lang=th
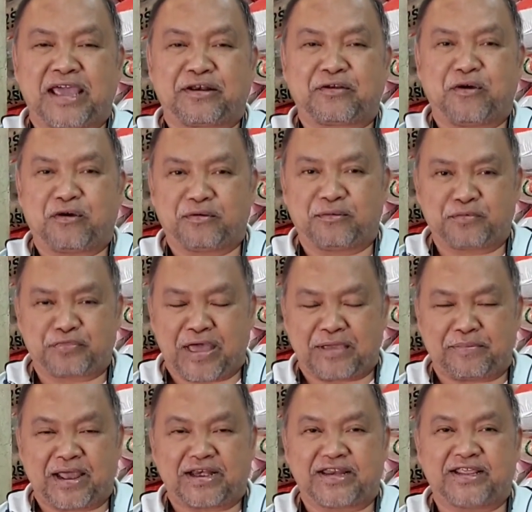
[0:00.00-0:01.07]
แกนของสา
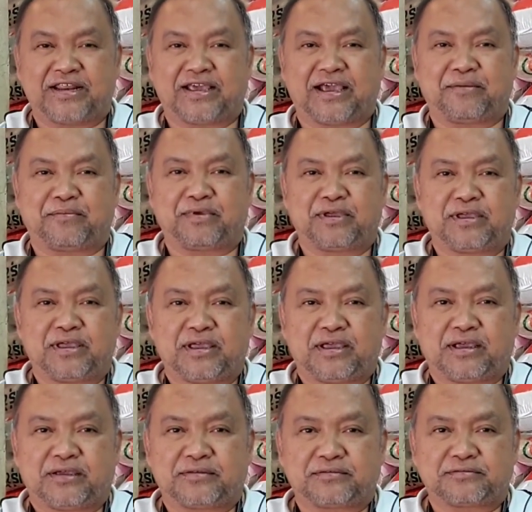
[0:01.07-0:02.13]
ยพันธุ์นี้นะครับแล้
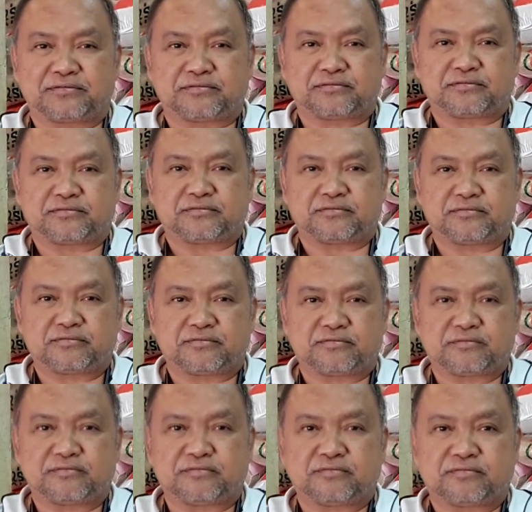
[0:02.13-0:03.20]
วแล้วเรื่องข
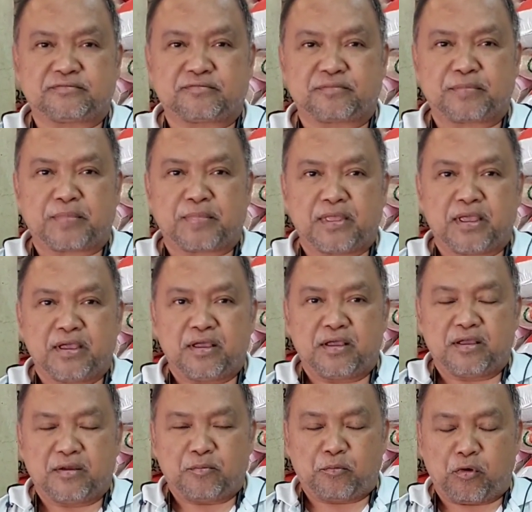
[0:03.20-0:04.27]
องผลผลิตแล้วครับเฮี
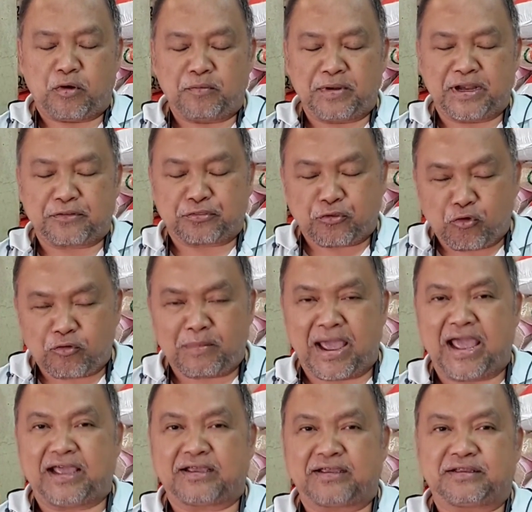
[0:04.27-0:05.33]
ยผลผลิตสูง
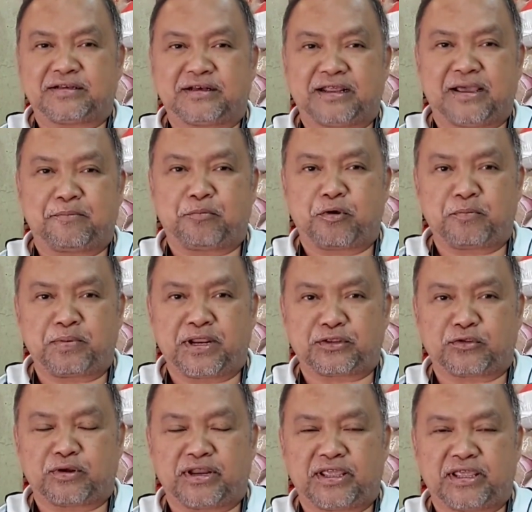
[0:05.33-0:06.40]
มากนะครับผลผลิต
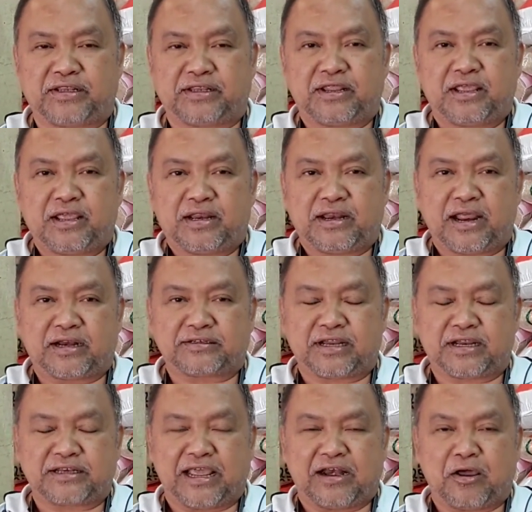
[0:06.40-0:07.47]
ตัวนี้
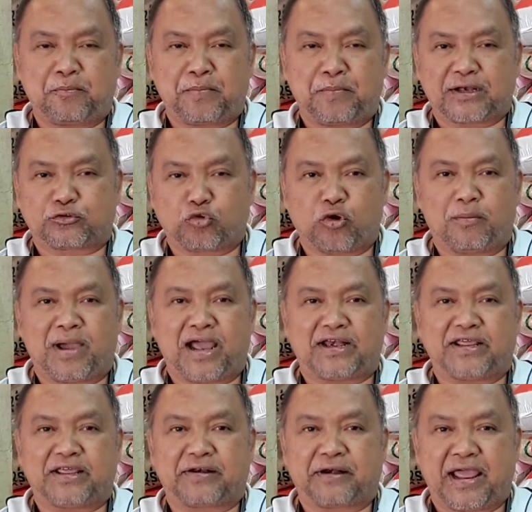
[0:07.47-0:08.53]
ตั้งแต่เราเปิดตัวมา
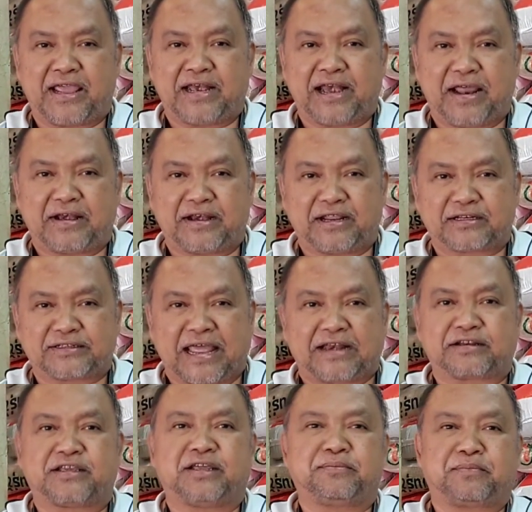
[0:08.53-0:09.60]
นี่ไร่ละหนึ่งตั
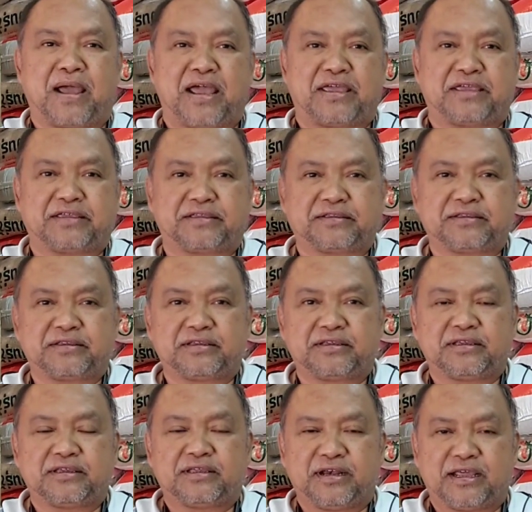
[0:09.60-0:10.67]
นขึ้นไป
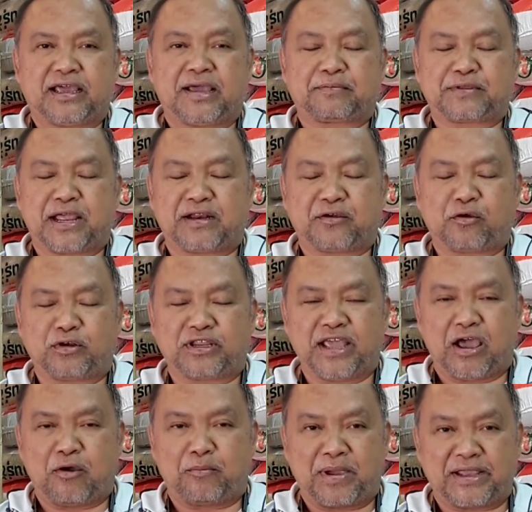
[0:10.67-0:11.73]
นะครับทั้งคน
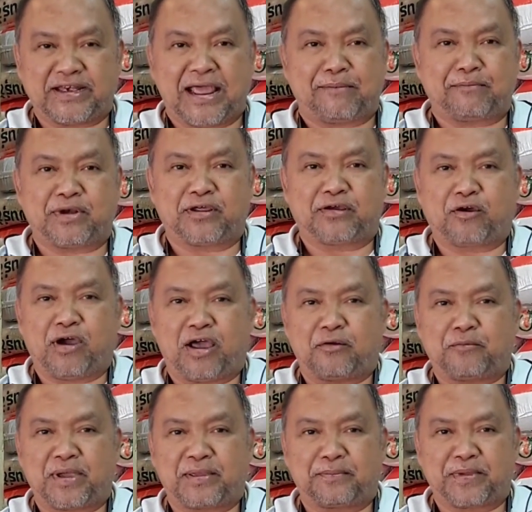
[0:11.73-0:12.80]
ที่เอาไปดำแล้วก็
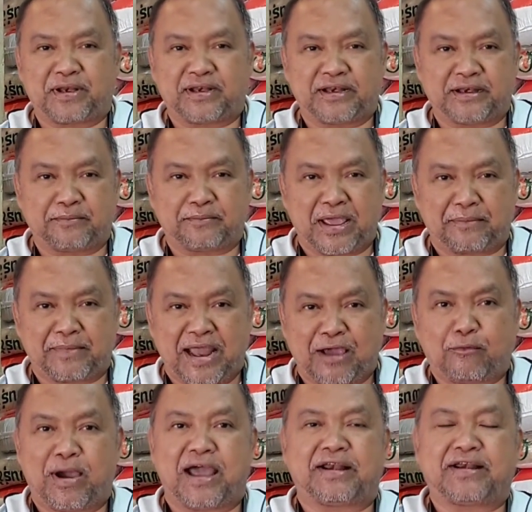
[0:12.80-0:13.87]
เอาไปเป็นแบบนา
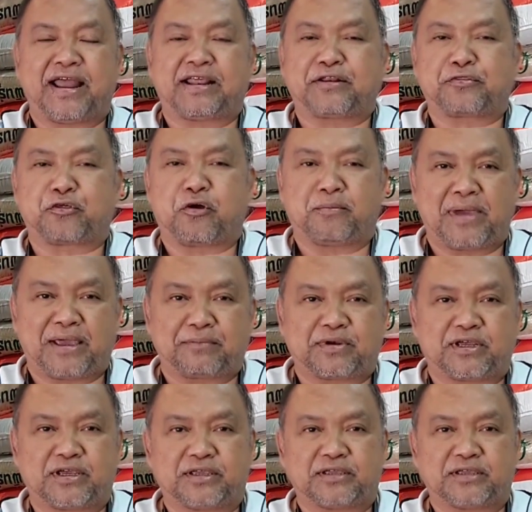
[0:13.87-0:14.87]
หวานได้ทั้งสองแบบเลย